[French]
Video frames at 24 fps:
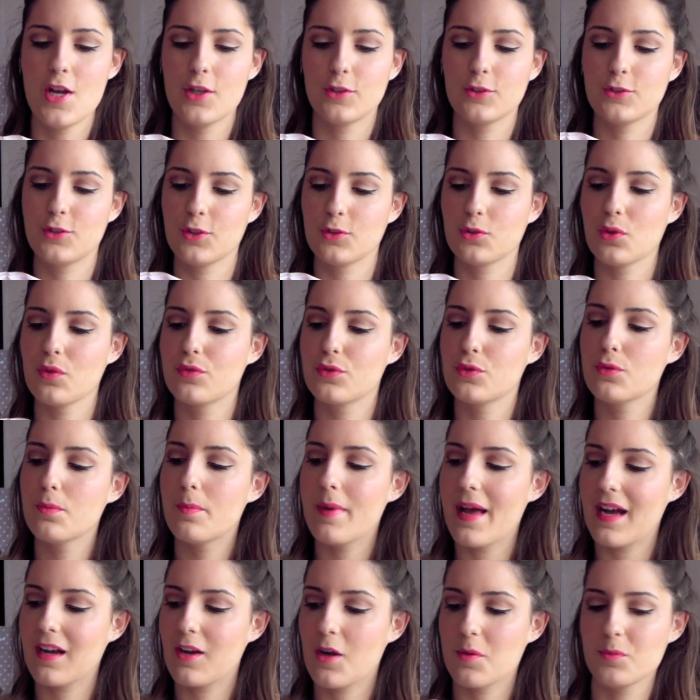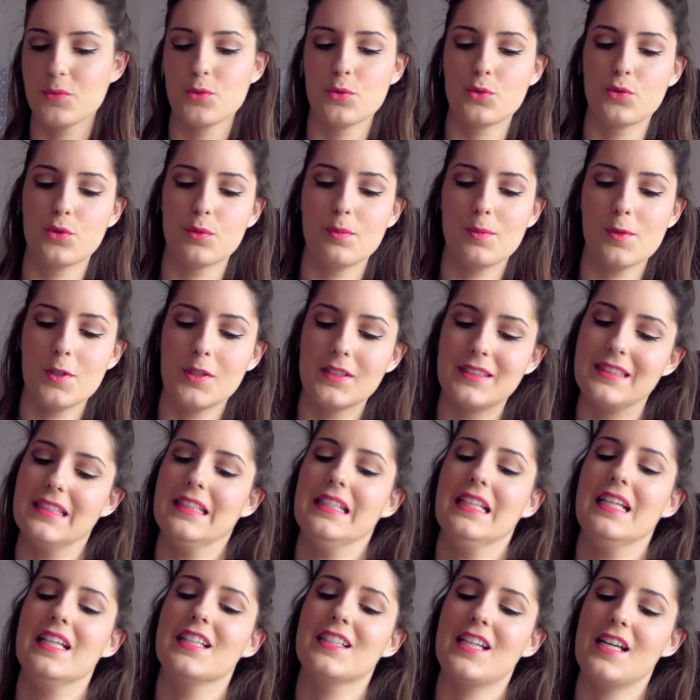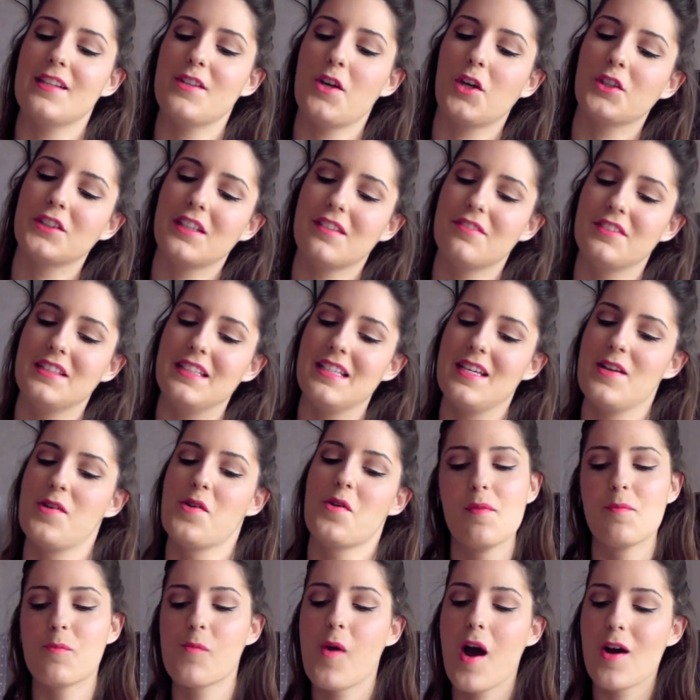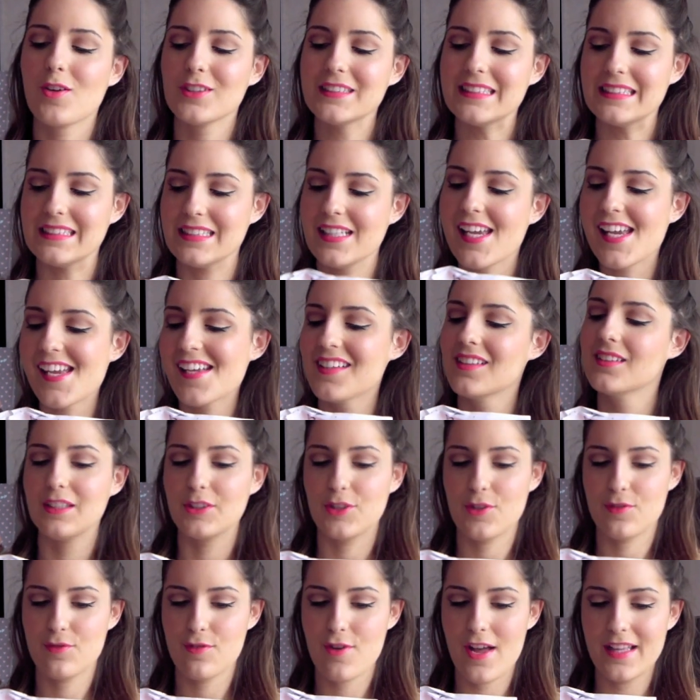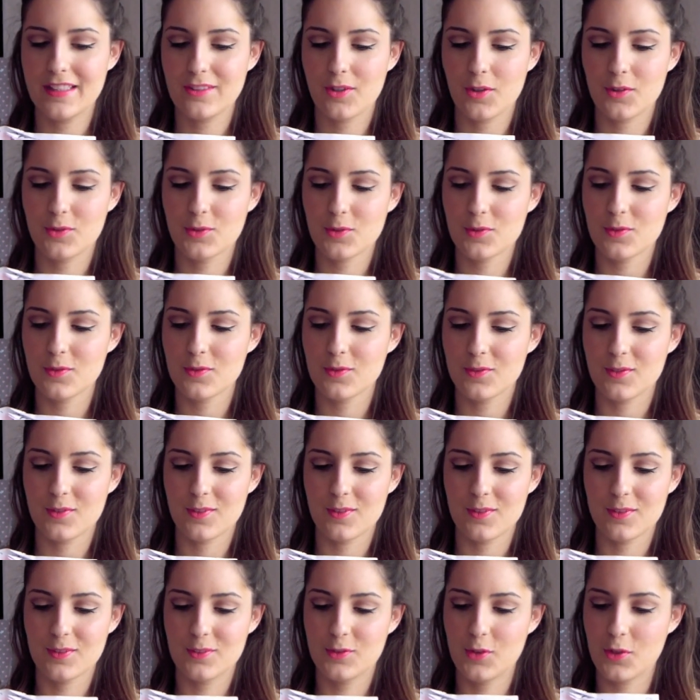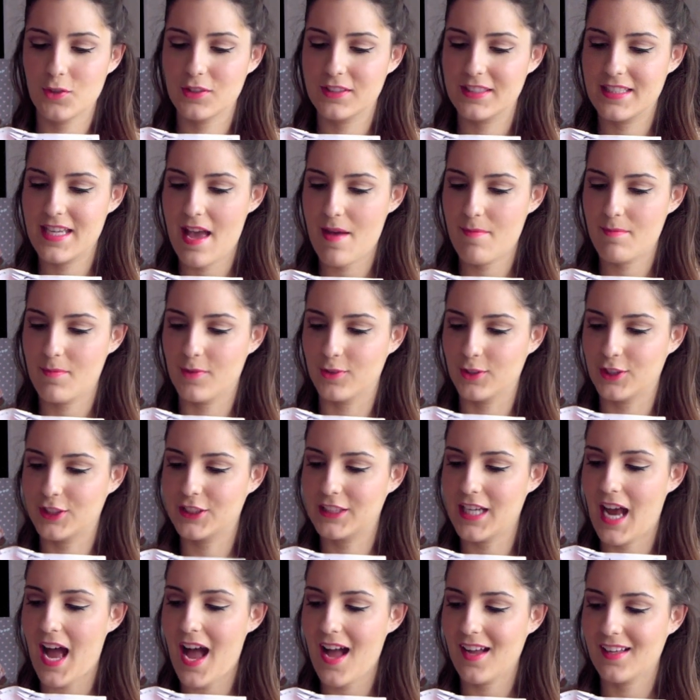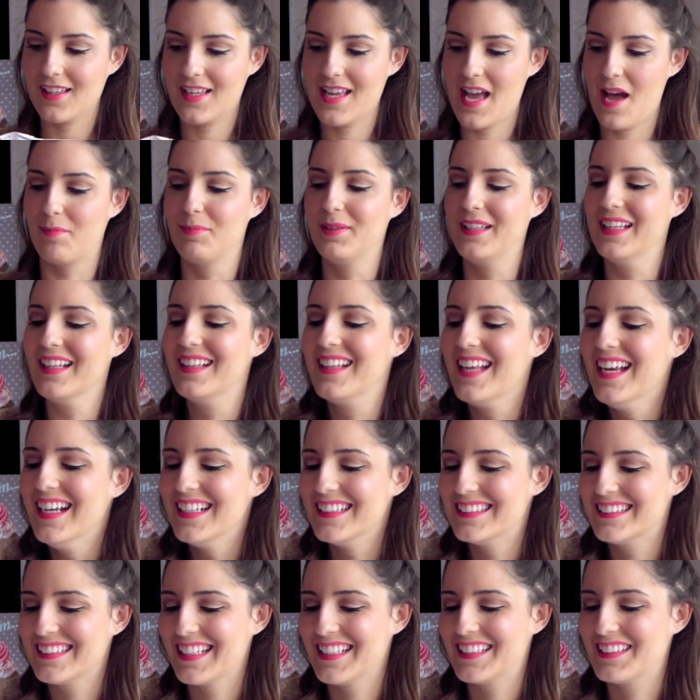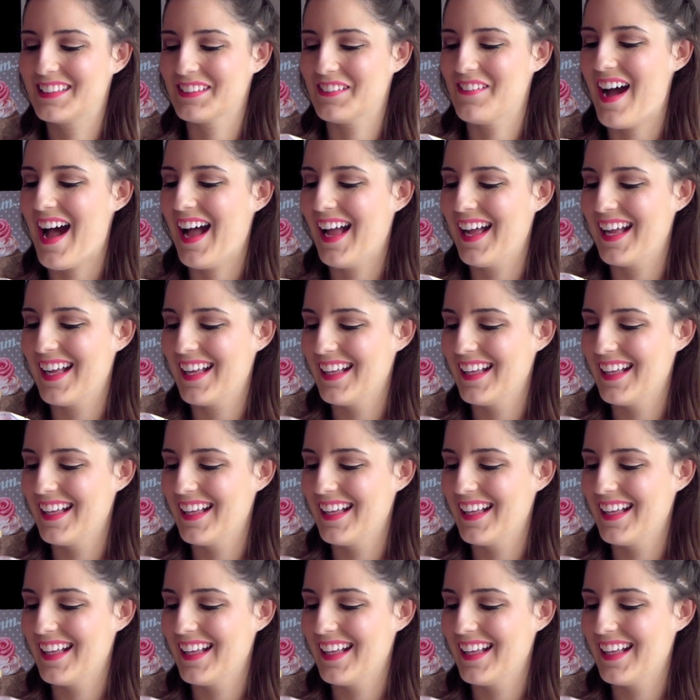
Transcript: Je te trouve super comme youtubeuse et j'adore tes vidéos. Moi aussi Je veux être ton deuxième chat et habiter chez toi.